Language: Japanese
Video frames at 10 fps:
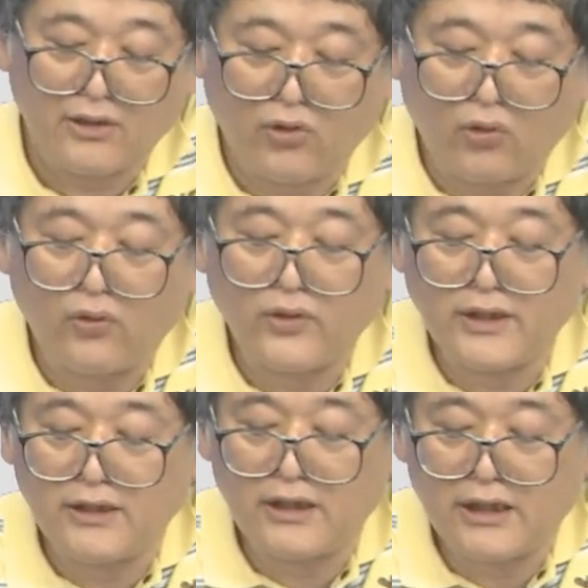強
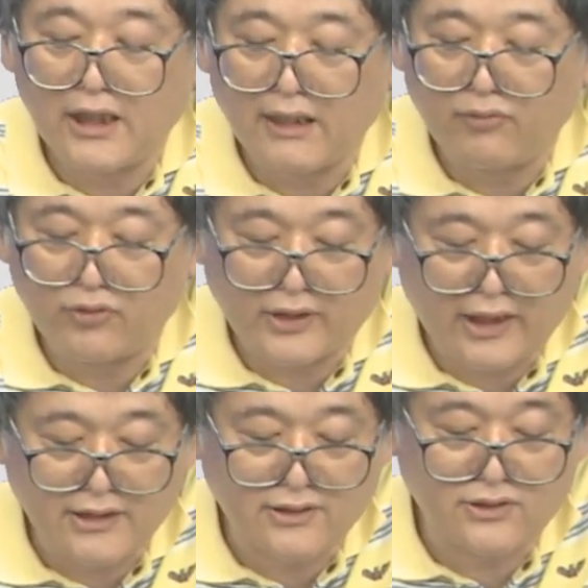引に
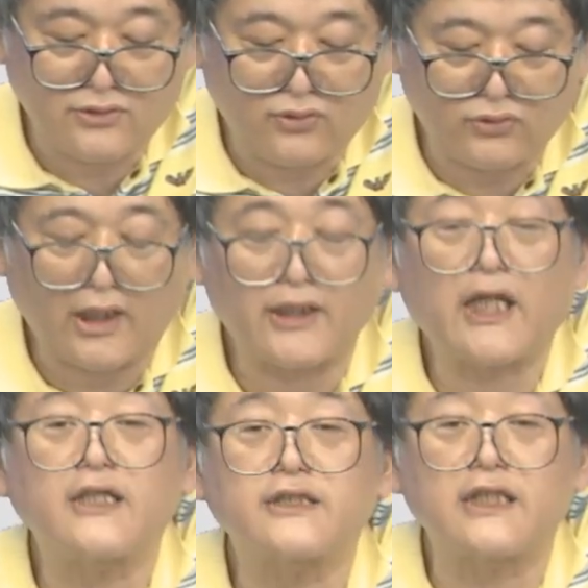リハーモナイズすることは
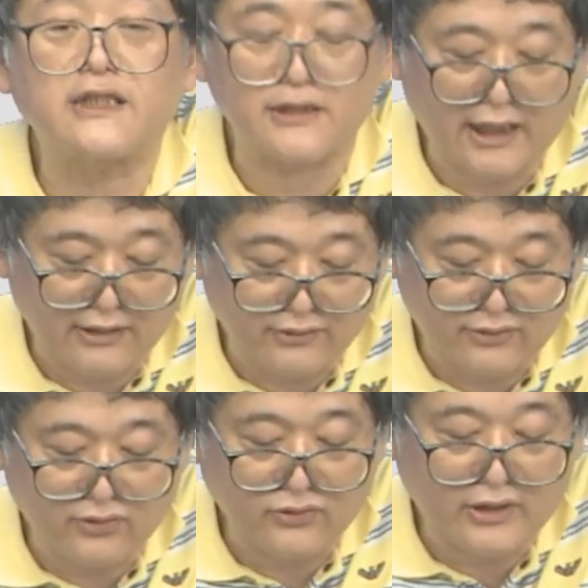ナンセンスであると
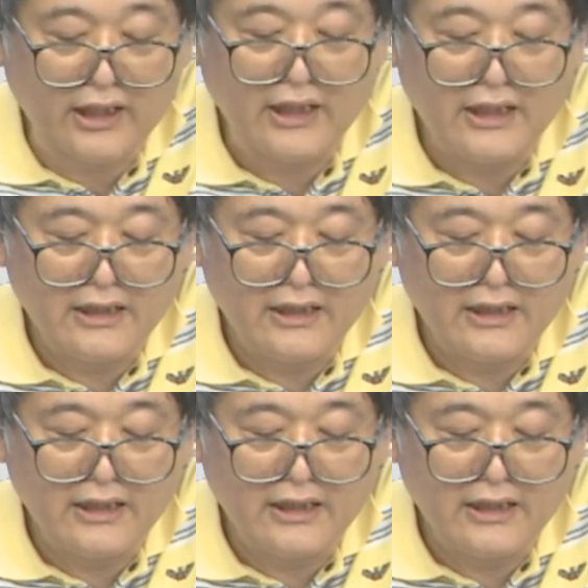いうことで